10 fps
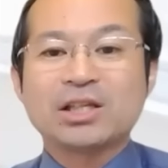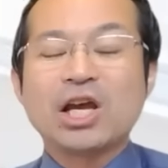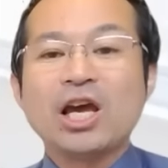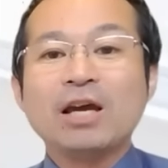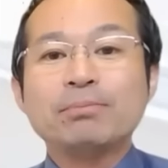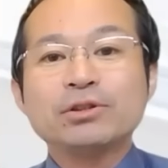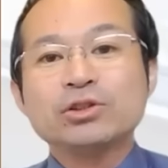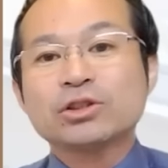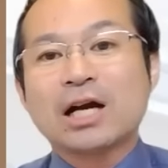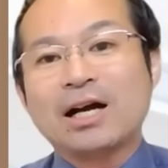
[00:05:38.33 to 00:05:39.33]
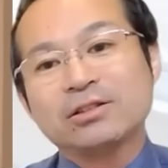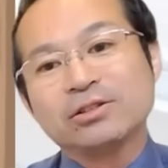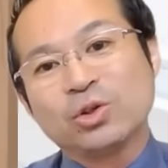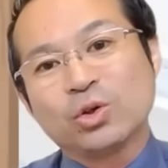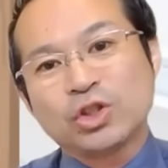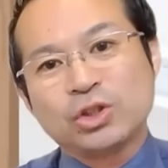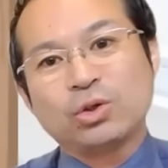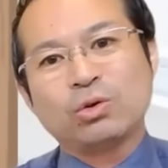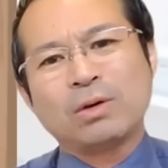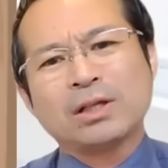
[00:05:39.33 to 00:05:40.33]
テーブル家具の移
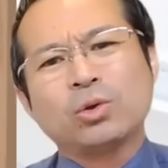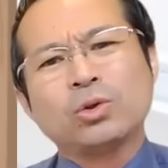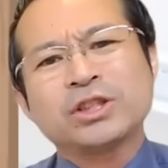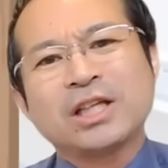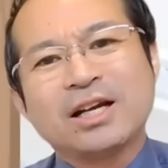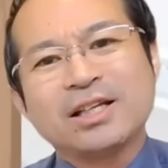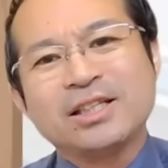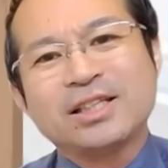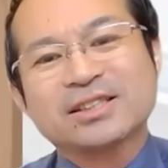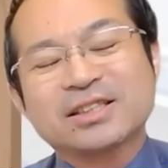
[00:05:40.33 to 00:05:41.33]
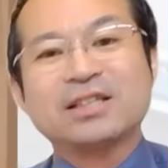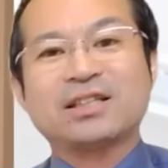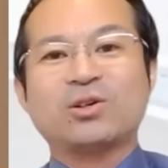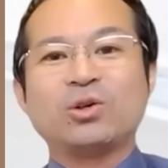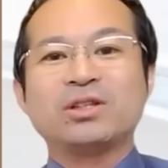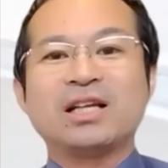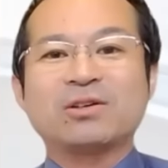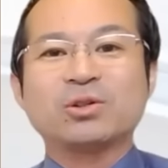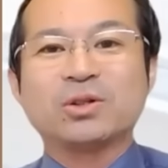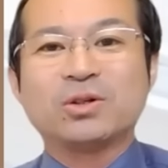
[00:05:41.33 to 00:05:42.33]
動はどうしたらいいですかってこん
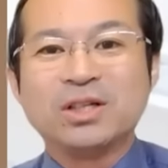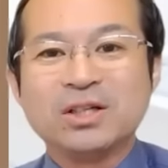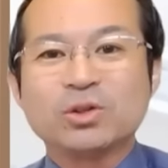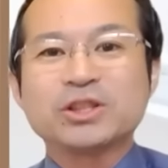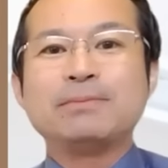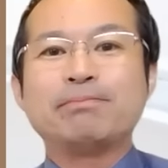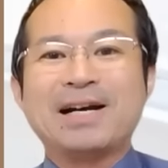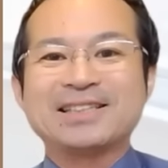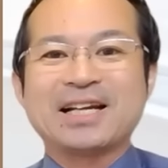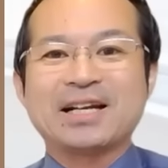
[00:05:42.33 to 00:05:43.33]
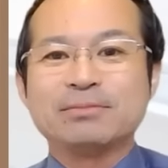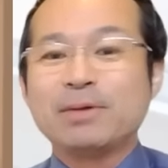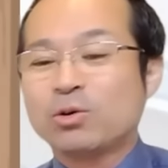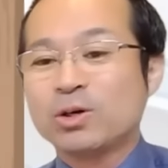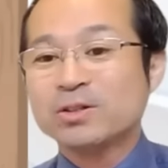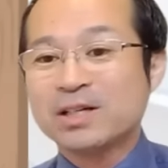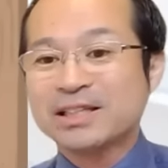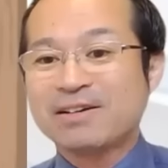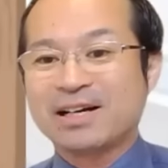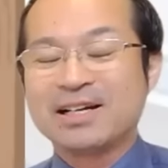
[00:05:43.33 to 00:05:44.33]
なことを心配される。まあ、この
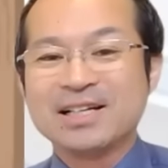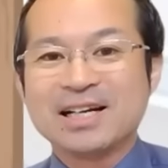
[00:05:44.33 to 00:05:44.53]
方は